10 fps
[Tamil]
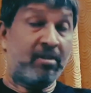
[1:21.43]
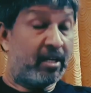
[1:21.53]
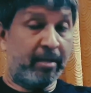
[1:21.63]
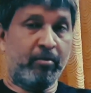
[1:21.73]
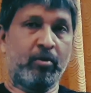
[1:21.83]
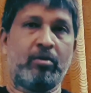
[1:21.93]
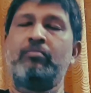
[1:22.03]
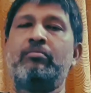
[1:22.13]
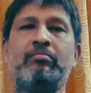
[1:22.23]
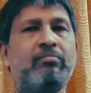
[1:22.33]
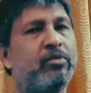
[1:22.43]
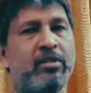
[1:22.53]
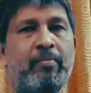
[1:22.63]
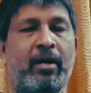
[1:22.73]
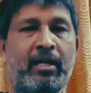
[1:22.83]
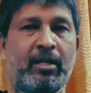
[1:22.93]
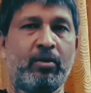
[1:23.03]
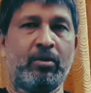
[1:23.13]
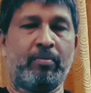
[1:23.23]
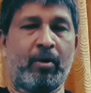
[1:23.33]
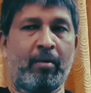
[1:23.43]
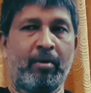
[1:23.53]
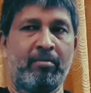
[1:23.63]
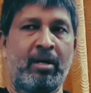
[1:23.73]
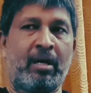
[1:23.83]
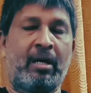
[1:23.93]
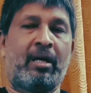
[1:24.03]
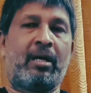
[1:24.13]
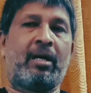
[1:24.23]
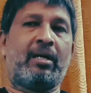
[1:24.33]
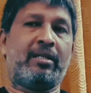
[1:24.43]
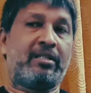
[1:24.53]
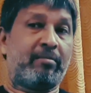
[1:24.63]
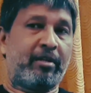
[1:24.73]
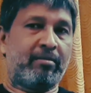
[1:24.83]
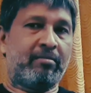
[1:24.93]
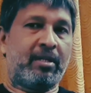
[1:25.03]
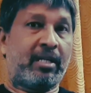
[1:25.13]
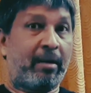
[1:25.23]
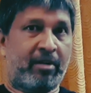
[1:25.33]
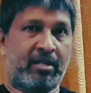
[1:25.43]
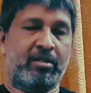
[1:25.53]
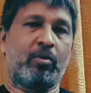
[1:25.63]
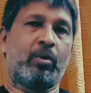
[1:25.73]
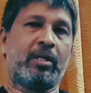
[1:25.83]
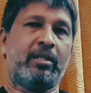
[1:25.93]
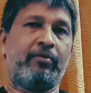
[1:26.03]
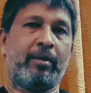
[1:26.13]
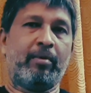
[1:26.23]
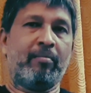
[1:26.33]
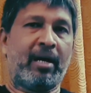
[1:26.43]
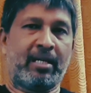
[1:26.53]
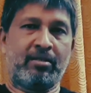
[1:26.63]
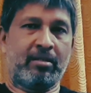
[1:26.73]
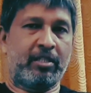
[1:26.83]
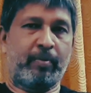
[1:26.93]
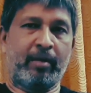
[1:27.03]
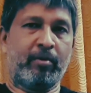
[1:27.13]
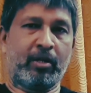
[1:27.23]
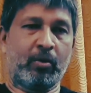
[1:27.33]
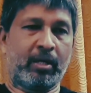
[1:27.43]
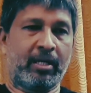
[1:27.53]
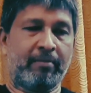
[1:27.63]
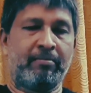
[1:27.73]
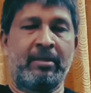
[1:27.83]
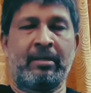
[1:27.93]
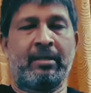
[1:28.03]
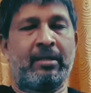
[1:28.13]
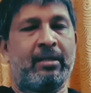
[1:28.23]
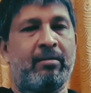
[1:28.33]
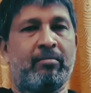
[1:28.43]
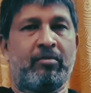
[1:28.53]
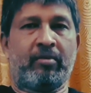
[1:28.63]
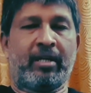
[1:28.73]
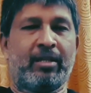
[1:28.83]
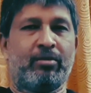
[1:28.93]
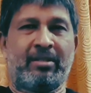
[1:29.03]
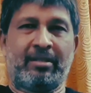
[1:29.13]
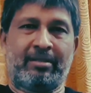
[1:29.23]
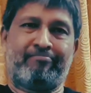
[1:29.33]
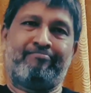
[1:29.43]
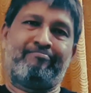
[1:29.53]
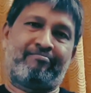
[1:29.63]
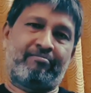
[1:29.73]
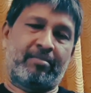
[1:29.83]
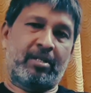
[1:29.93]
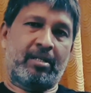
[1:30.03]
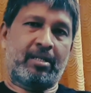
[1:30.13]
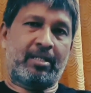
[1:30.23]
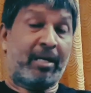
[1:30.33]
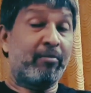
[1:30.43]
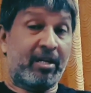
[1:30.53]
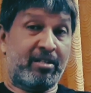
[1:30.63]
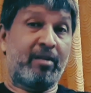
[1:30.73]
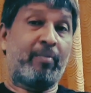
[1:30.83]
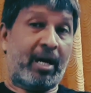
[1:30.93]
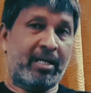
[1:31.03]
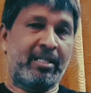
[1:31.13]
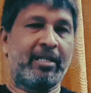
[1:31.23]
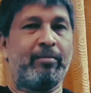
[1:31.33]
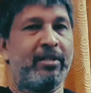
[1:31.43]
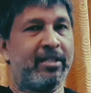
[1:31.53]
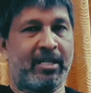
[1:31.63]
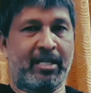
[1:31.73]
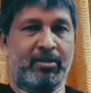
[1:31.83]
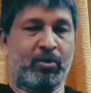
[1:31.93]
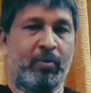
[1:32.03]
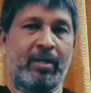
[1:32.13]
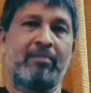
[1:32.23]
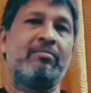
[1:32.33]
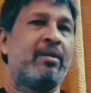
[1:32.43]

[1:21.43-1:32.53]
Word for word: லெட்டிம் கோ முடிஞ்சால் பாருங்கள் நோ ப்ராப்ளம் அதே சமயம் டைம் கிடச்சா கூட அது ஃபேபிள் மேன்ஸ் ஸ்பீல்பர்கோட மூவி அது வந்து டைம் கிடச்சாலும் பார்க்காதீங்க அப்படின்னு தான் நான் சொல்லுவேன்